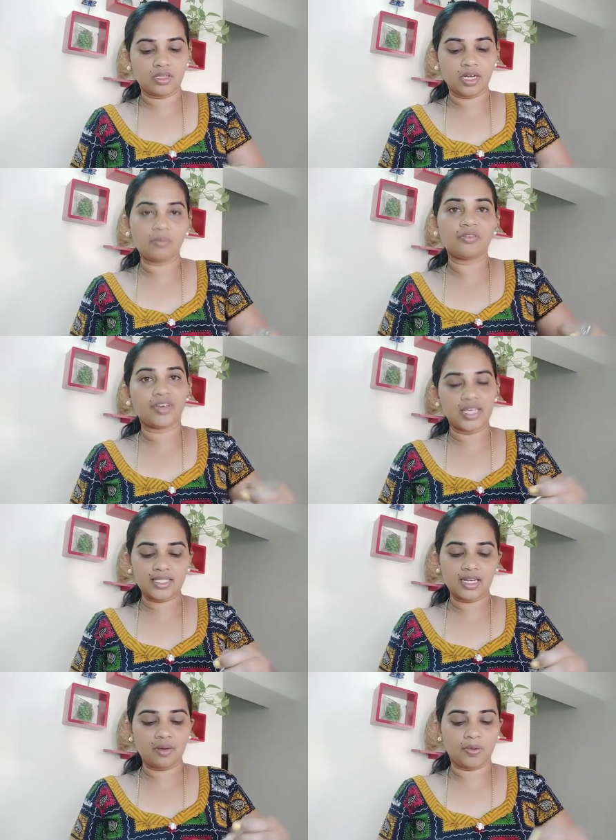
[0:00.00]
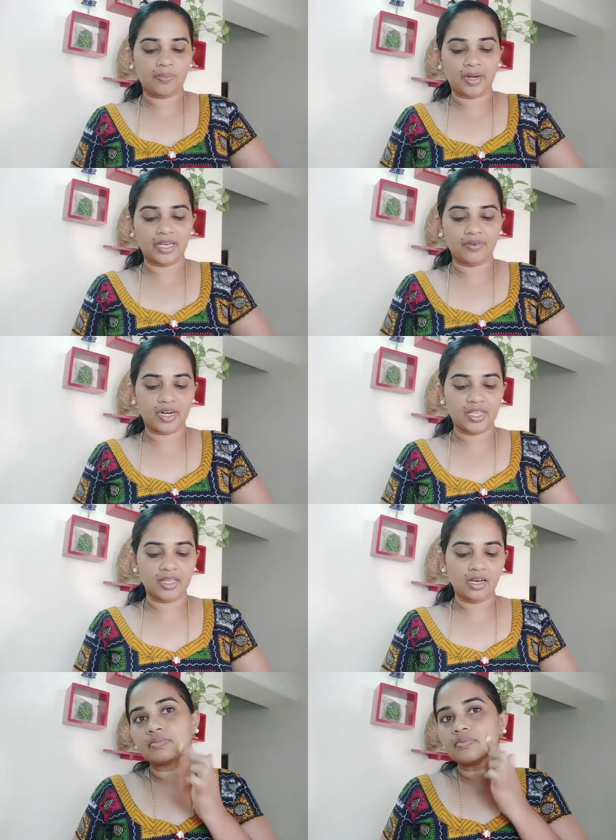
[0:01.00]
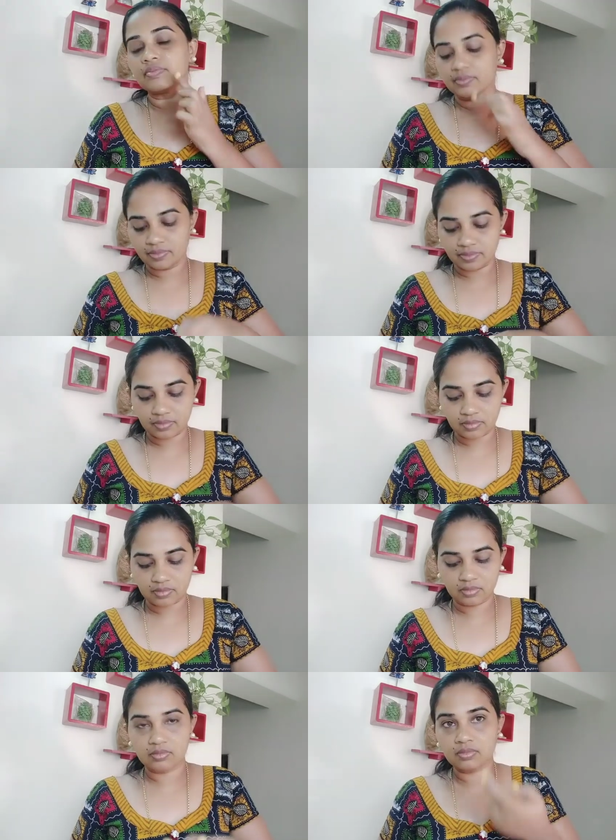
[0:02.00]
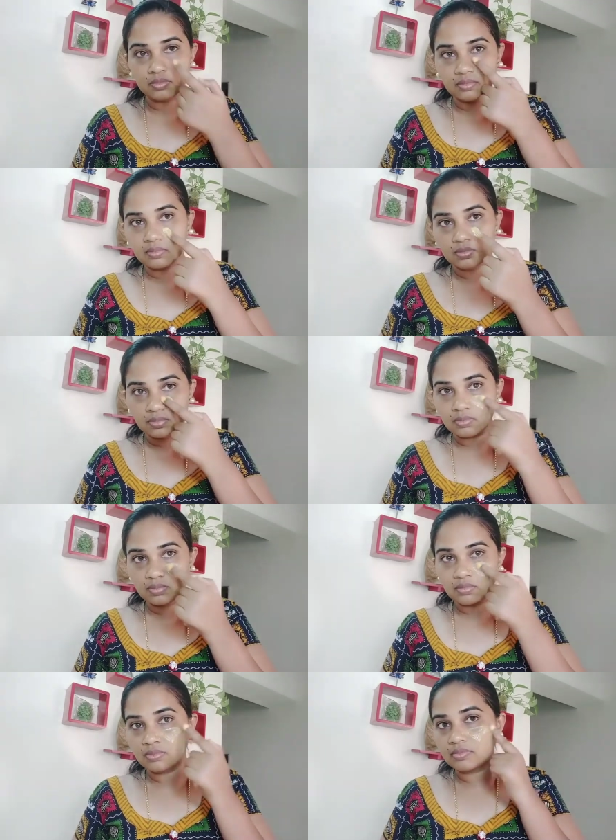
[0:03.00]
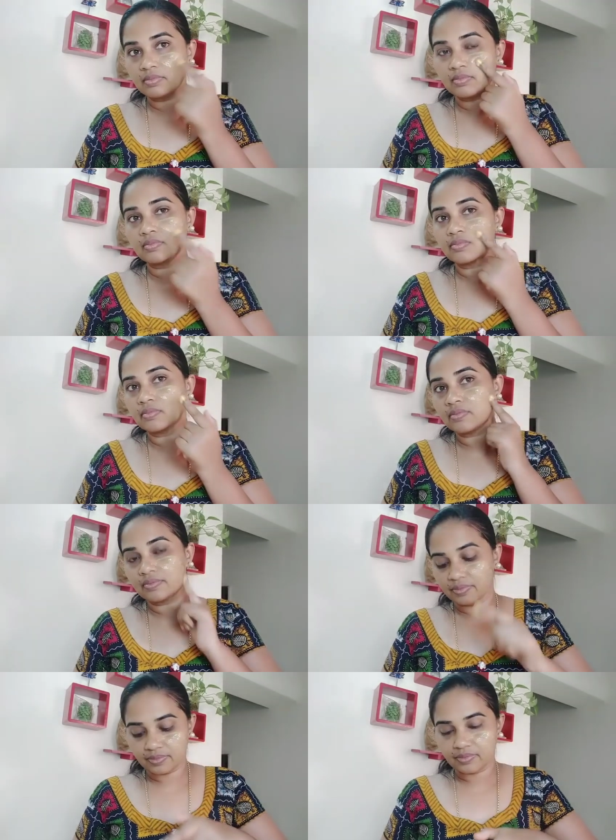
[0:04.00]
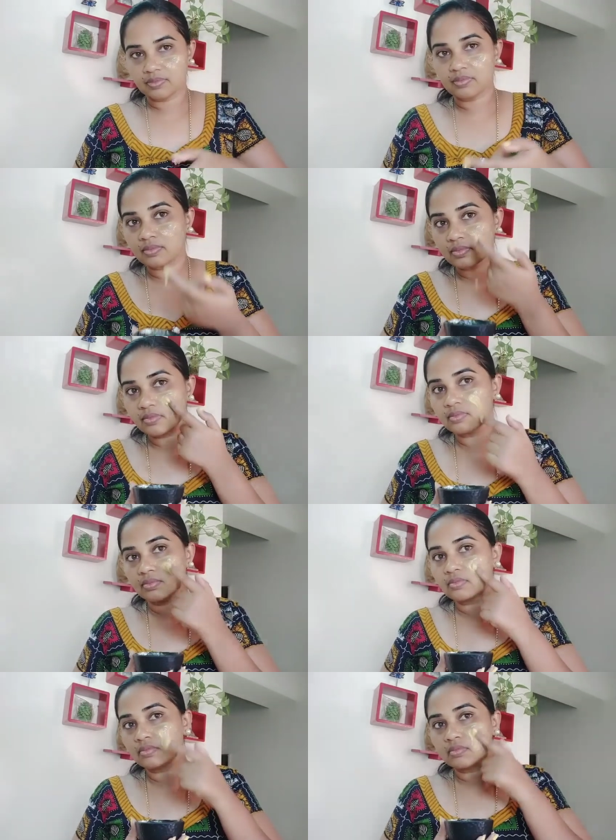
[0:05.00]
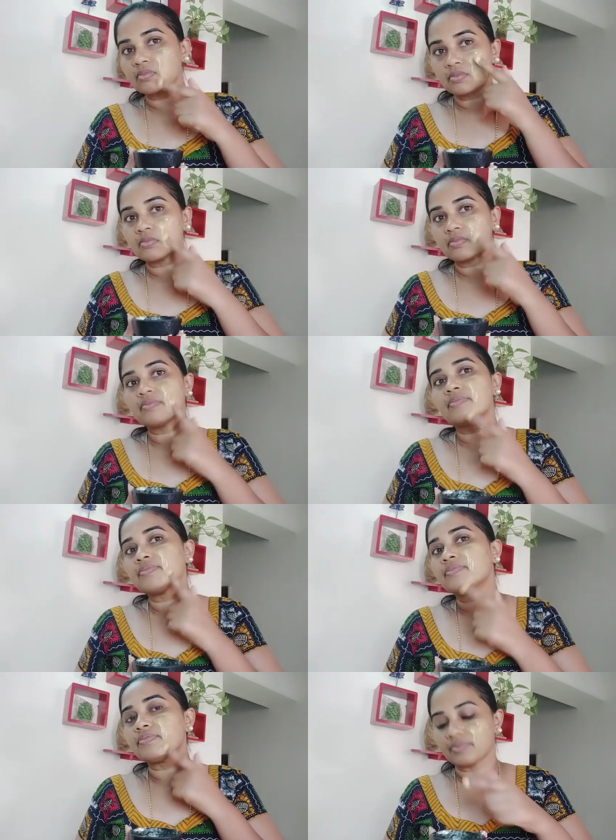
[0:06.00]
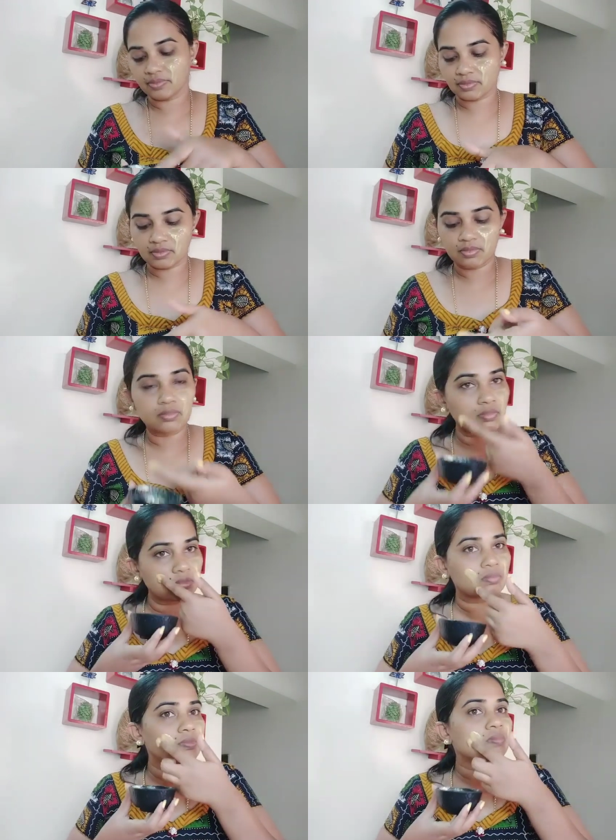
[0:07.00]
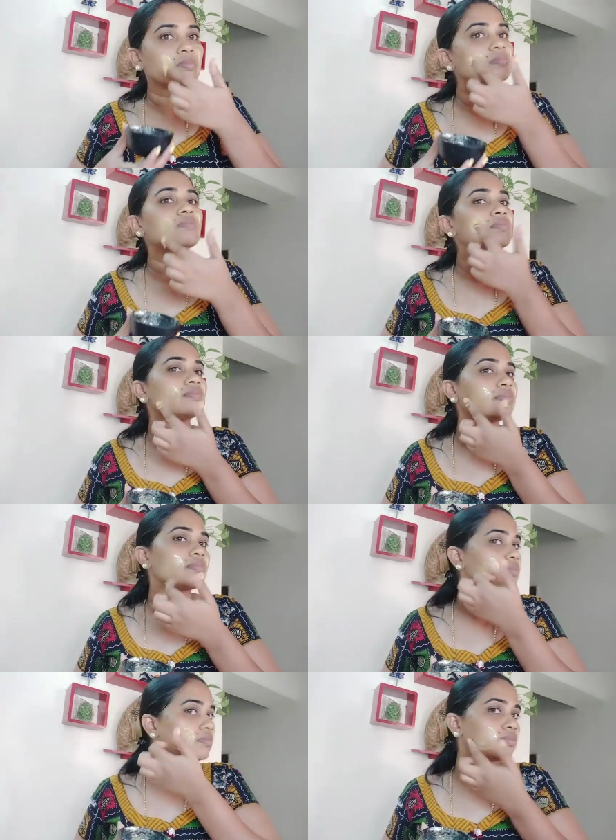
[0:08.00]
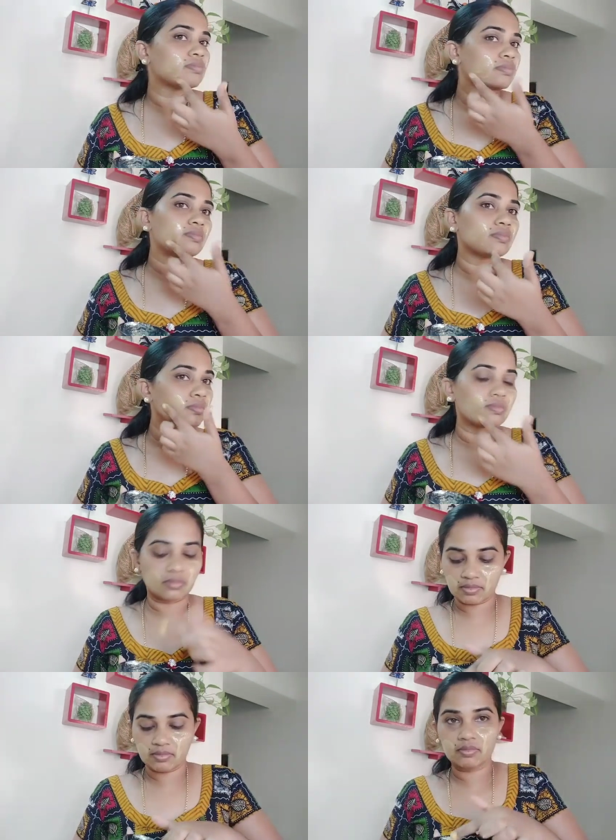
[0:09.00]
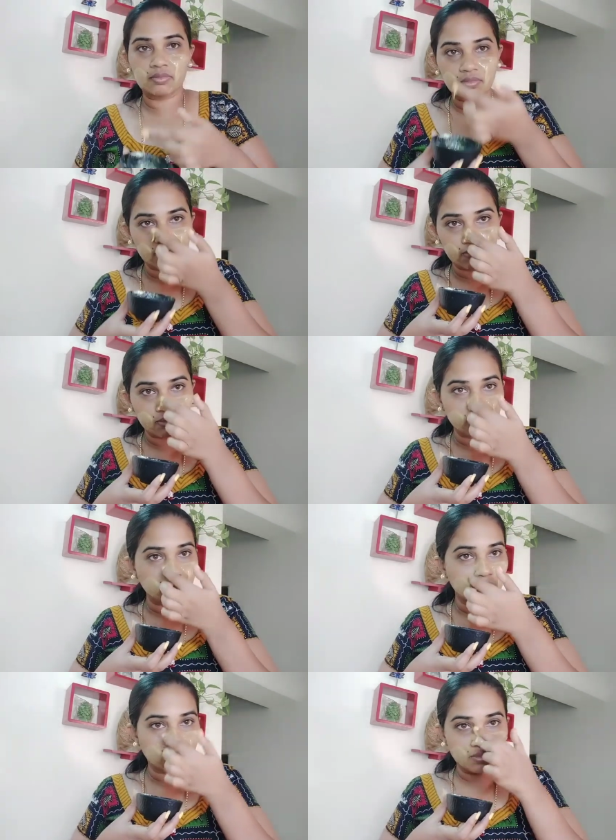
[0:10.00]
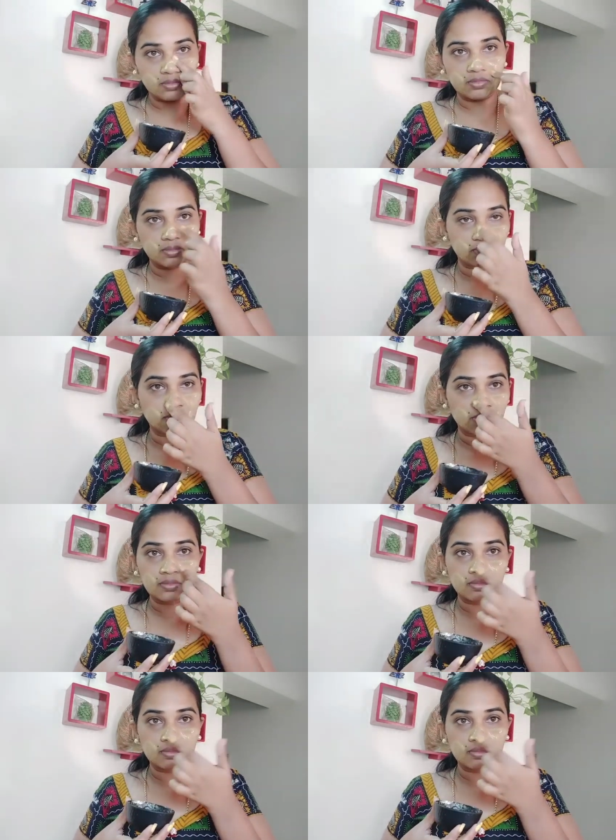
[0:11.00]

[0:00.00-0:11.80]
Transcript: இதை நம்ம ஃபேஸில் அப்ளை பண்ணிக்க வேண்டியதுதான் இந்த பக்கம் ஃபேஸ் ஃபுல்லாக வந்து அப்ளை பண்ணிக்கங்க கழுத்துலையும் போட்டுக்கங்க இந்த இந்த மாதிரி ஸ்டெப்பெல்லாம் பார்த்திங்க அப்படின்னா நம்ம கையிலலாம் கூட கருப்பாக இருந்தது அப்படின்னா நீங்கள் இதை வந்து யூஸ் பண்ணலாம்